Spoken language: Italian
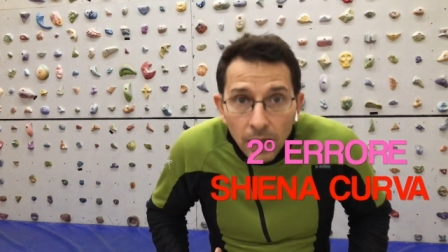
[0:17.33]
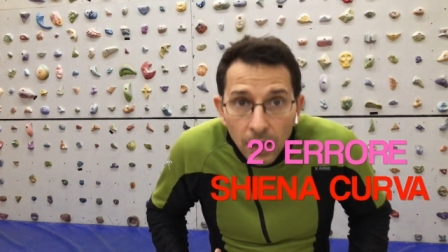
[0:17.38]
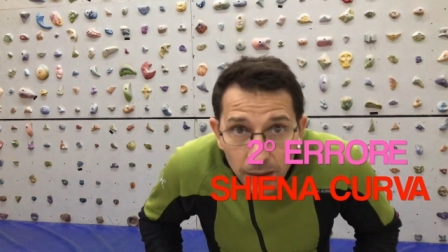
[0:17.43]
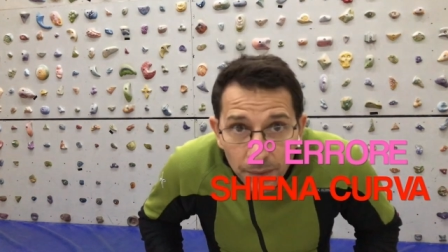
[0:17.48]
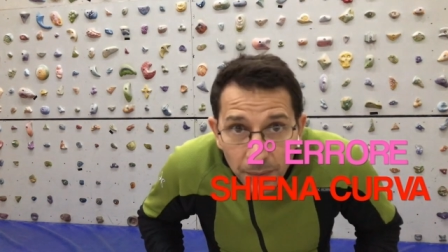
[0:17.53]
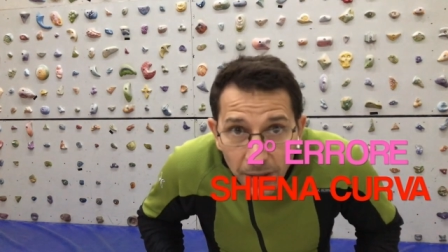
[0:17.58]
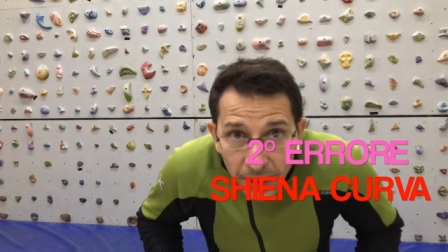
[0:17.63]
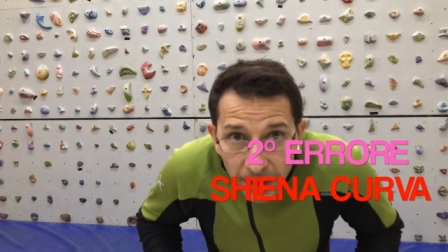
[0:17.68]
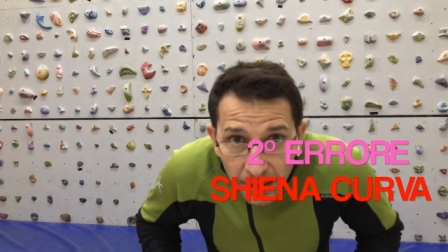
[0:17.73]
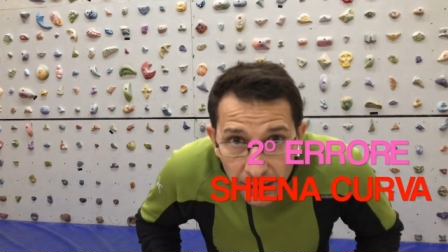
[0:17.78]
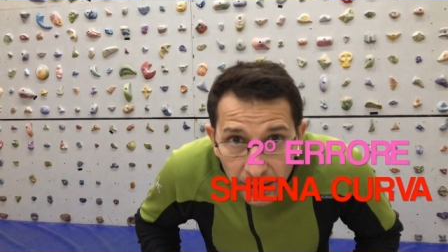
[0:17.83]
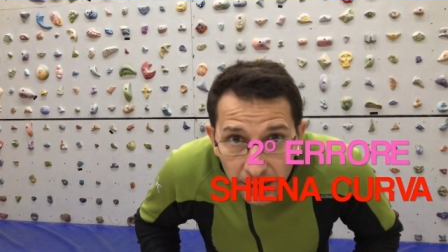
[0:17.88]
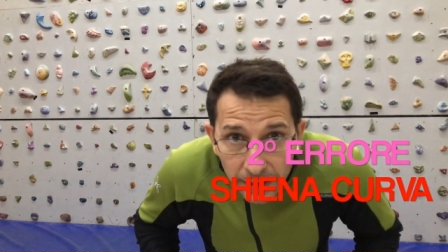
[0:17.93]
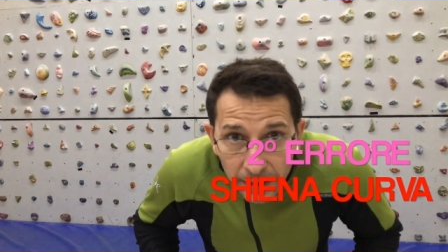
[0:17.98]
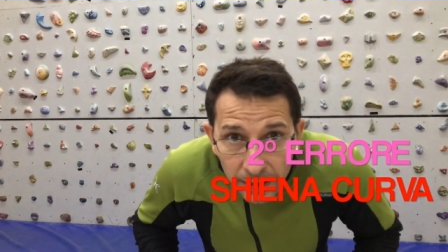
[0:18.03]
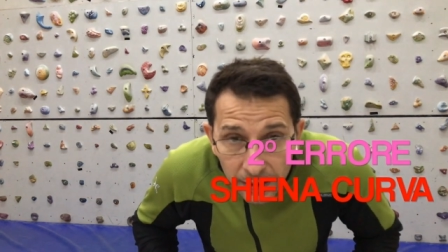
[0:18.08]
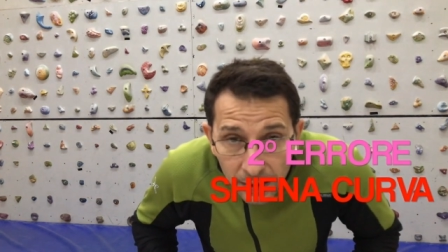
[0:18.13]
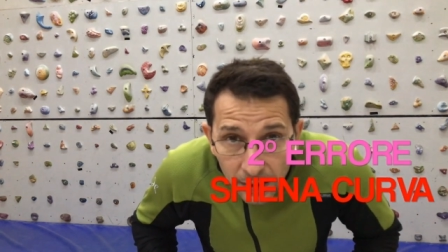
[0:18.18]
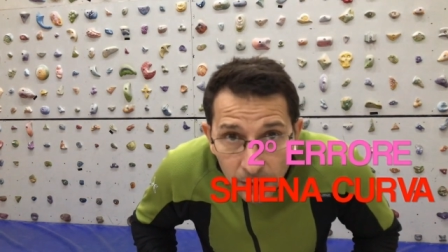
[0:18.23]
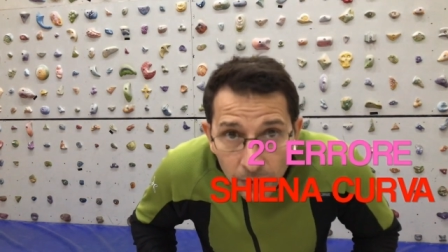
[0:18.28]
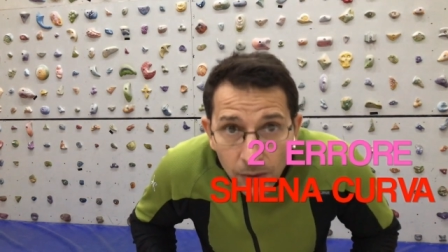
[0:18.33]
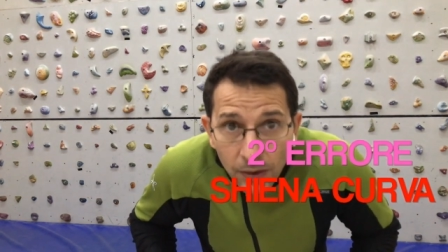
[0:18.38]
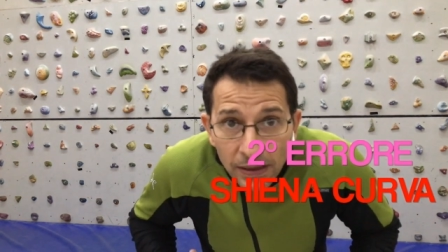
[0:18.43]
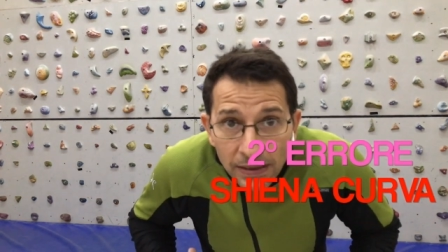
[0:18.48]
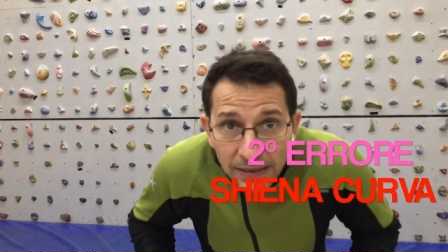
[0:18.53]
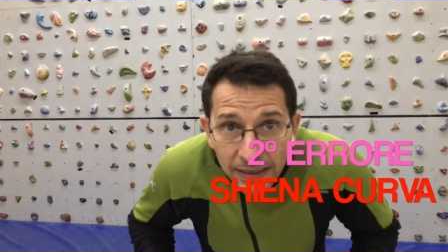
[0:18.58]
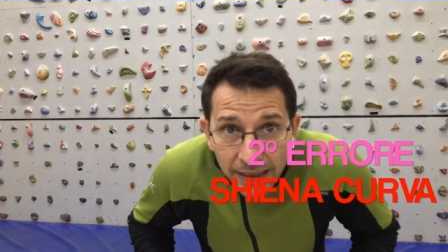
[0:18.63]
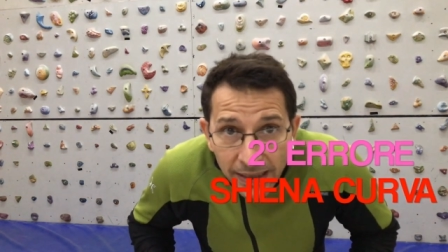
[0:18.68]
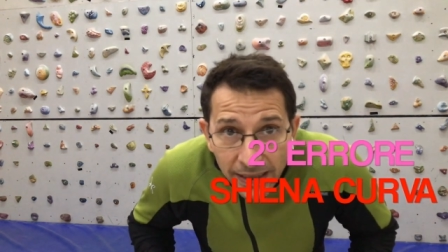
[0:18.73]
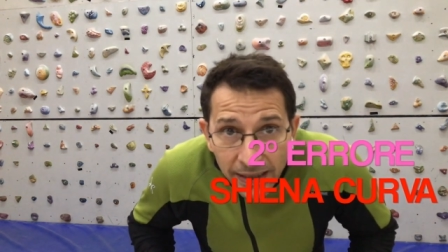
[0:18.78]
rimanere con
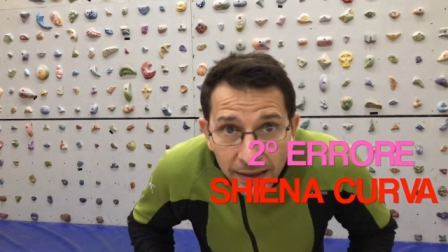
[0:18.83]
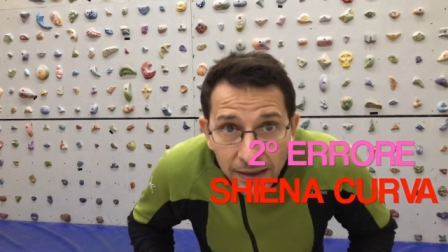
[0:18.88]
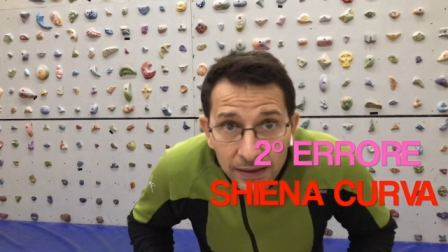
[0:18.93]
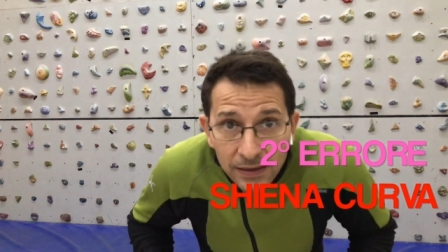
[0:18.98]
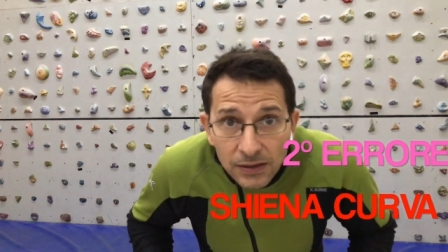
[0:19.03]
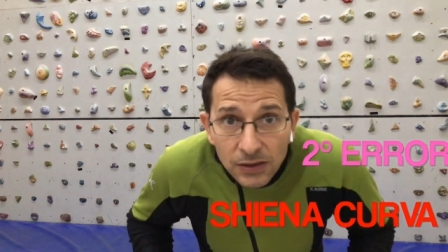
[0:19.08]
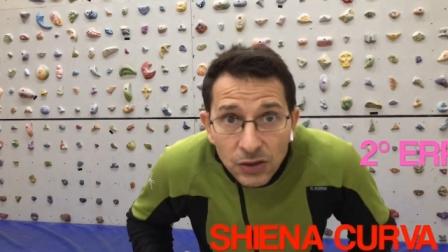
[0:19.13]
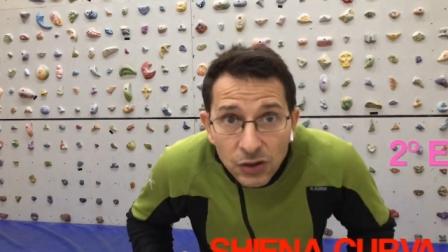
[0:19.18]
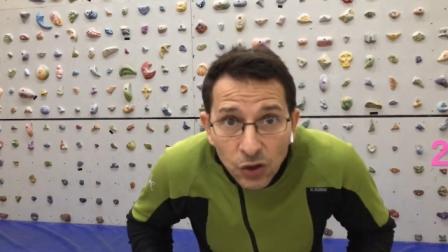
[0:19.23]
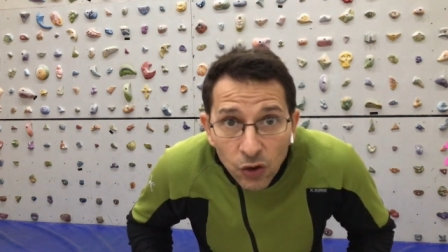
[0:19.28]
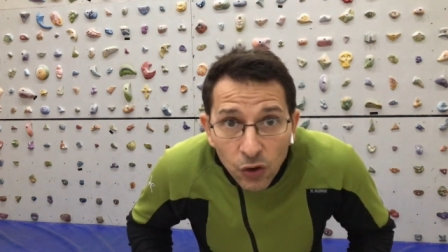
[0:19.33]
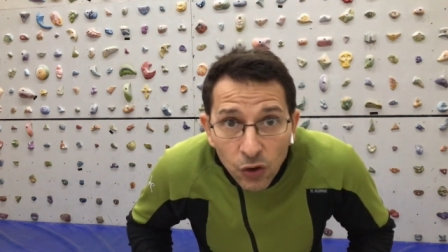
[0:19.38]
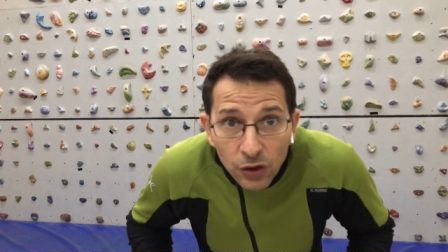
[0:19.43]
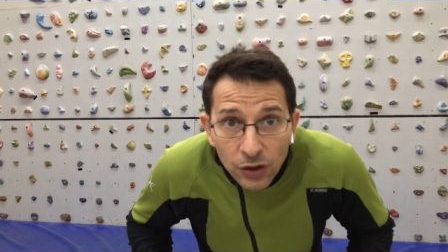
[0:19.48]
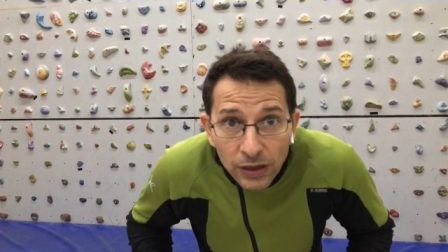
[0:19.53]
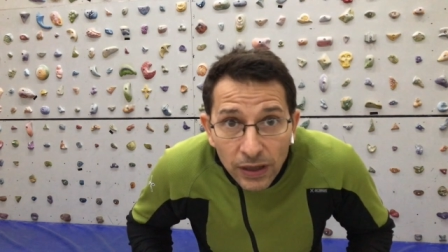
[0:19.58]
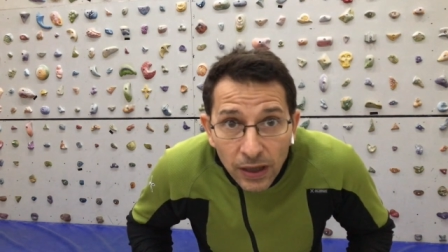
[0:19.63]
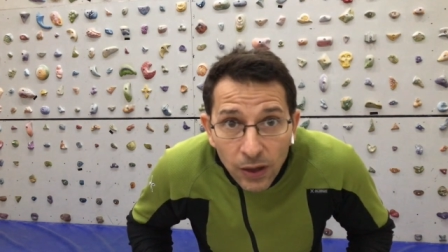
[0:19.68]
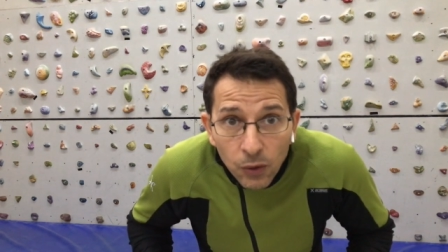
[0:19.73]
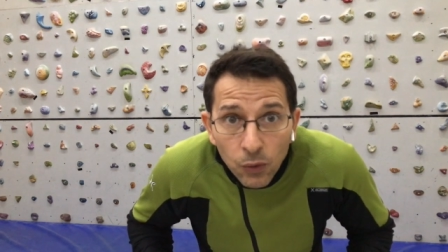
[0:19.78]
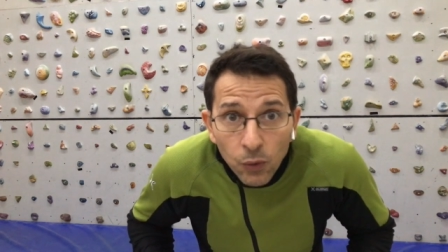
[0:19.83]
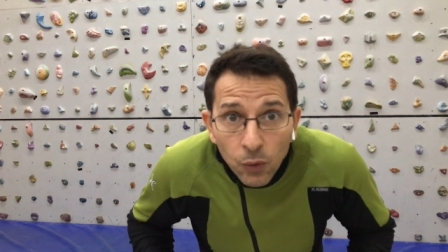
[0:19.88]
la schiena storta,